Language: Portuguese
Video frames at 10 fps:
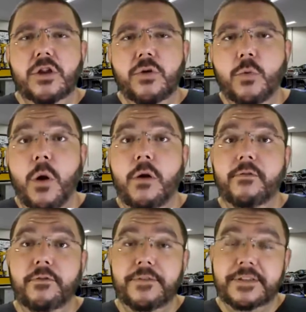no qual
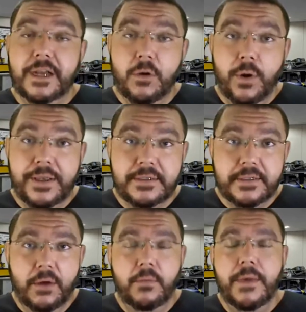eu vou fazer a
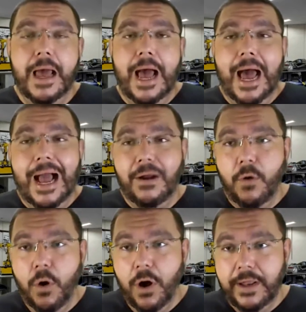correção
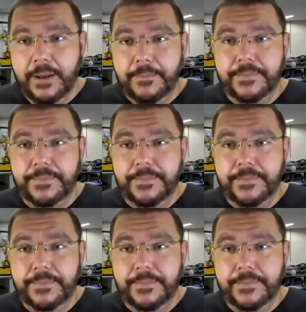agora